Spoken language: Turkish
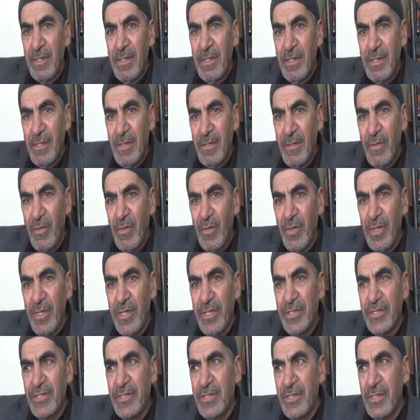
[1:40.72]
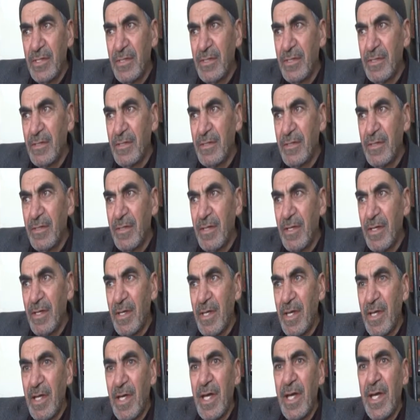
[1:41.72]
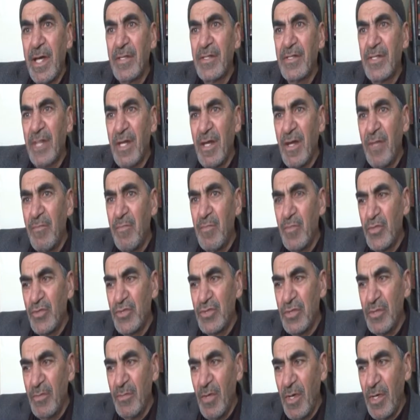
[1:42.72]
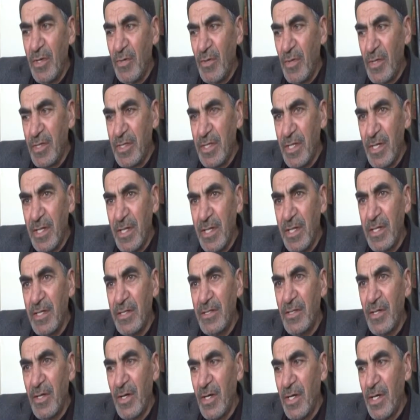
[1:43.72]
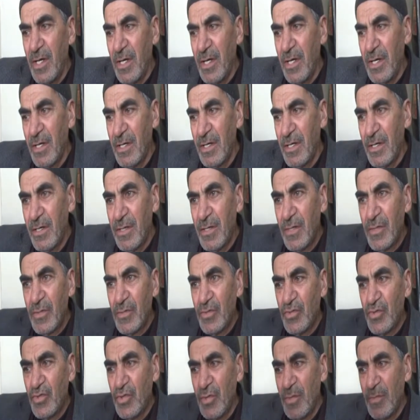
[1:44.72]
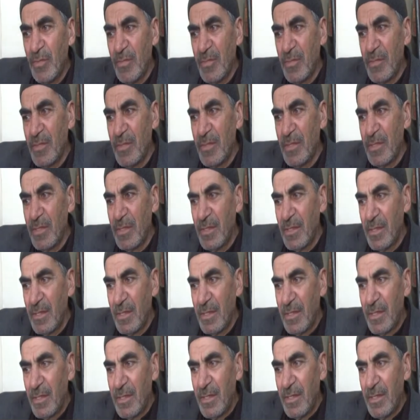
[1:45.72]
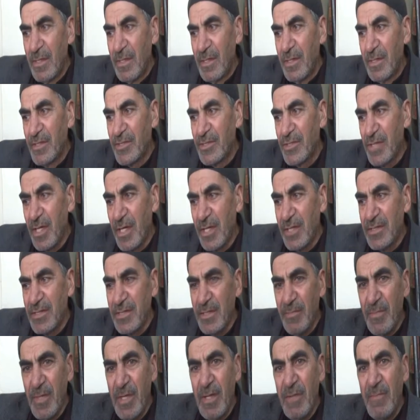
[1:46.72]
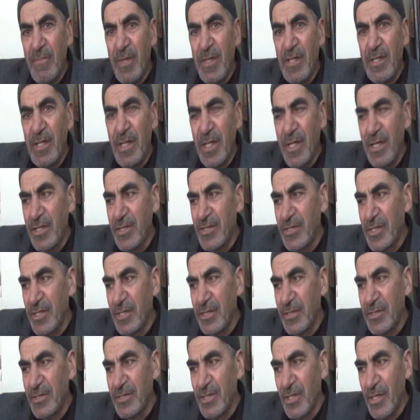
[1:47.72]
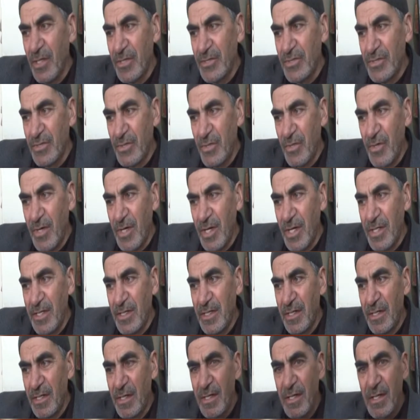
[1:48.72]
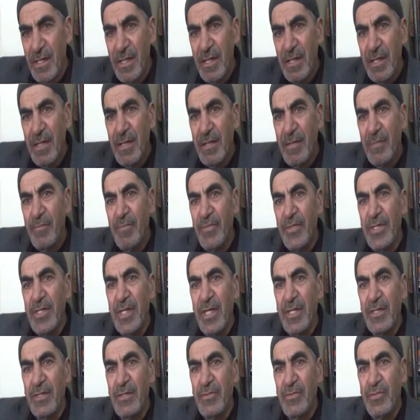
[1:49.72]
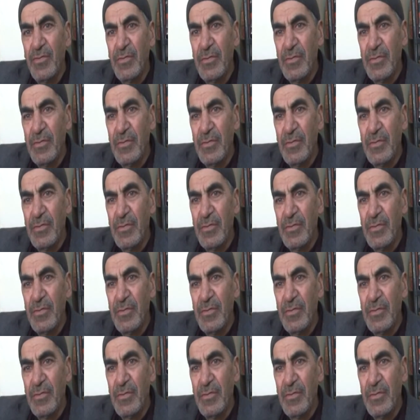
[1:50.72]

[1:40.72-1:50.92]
Ee, onun için her taraf Müslüman ülkeleri dahil tüm şahsi menfaatler için çalışıyorlar. Bir de